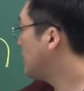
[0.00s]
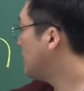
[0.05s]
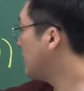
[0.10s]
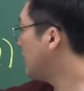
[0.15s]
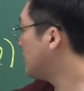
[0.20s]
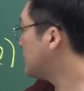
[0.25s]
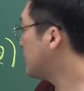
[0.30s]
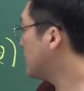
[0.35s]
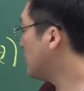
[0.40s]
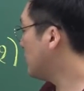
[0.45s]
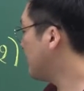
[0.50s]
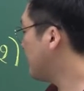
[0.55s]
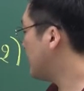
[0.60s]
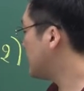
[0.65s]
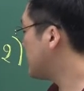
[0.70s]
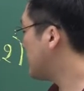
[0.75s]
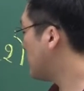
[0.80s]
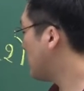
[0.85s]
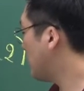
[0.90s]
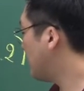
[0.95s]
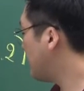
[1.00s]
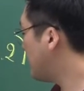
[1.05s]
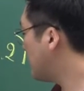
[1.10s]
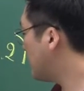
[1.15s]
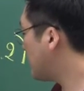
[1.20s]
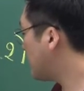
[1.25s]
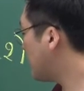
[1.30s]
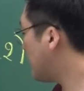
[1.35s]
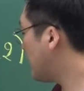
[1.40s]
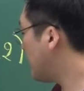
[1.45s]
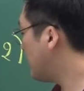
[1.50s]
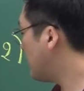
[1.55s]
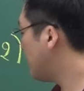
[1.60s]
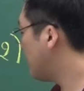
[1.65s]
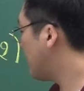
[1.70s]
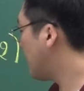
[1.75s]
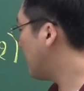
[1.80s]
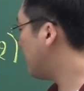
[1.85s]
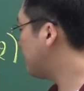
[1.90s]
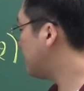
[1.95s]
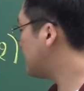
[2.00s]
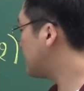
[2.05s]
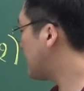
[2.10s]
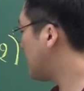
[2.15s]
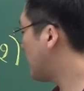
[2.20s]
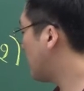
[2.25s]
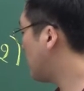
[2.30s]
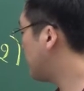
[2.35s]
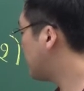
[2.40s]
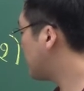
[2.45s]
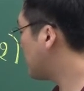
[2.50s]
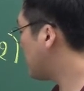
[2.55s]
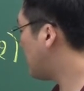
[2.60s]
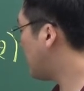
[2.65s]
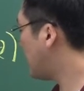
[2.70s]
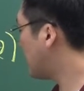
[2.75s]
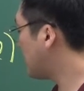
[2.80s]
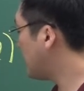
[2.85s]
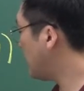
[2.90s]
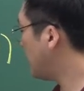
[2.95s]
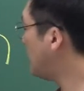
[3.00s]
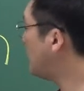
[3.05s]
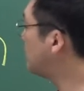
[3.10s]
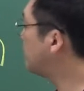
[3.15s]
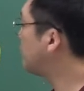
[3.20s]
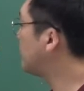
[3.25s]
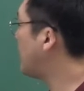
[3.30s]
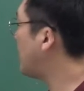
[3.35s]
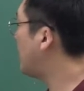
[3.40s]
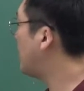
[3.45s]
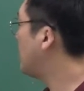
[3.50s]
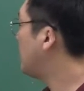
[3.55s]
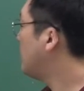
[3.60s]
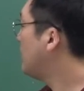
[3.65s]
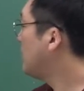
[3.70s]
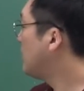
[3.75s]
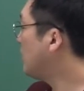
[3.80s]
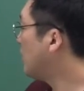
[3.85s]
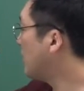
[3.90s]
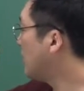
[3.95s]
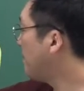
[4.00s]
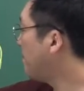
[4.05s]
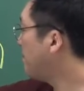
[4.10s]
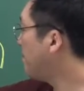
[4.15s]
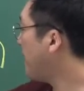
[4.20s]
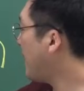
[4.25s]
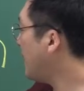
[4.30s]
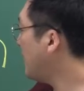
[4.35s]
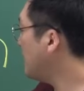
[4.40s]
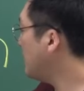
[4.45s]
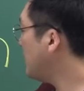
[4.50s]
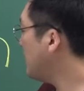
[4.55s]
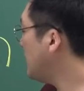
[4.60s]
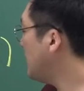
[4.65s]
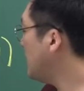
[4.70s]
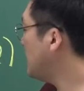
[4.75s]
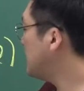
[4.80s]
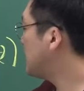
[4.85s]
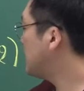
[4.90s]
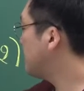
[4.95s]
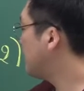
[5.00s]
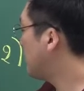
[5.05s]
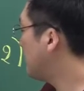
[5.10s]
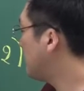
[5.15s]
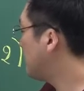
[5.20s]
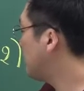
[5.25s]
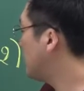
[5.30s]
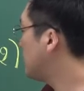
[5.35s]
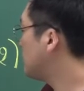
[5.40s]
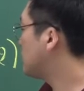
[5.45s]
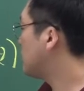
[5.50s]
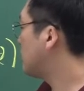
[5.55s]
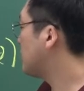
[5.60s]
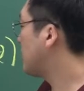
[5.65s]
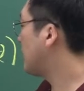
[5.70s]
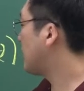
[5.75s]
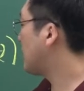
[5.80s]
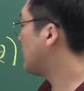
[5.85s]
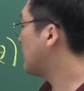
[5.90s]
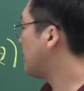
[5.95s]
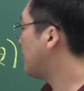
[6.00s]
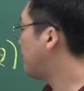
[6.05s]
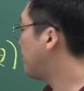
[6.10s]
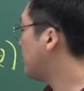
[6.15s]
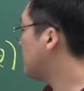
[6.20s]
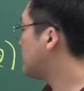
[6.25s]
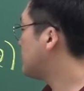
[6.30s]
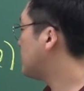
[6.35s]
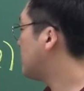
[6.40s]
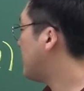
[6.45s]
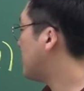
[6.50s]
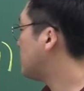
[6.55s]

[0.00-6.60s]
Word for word: 예제곱 예제곱이니까 m제곱 더하기 1분의 여기 빵 2 집어넣으면 절대가 그냥 플러스로